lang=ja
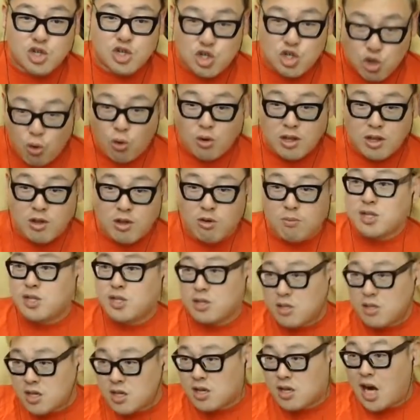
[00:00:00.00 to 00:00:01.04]
証拠なの。
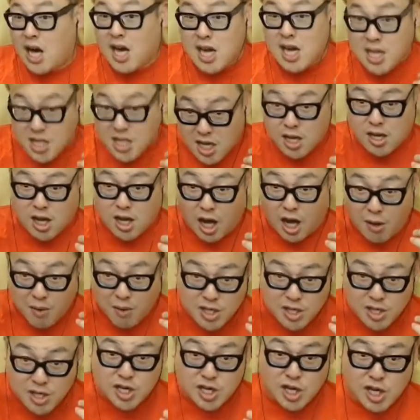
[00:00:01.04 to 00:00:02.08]
別に買えなきゃ買
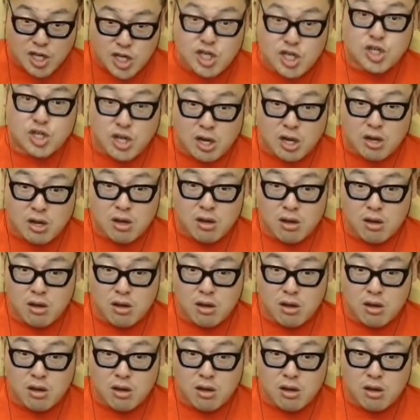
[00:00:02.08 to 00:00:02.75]
わなきゃいいじゃ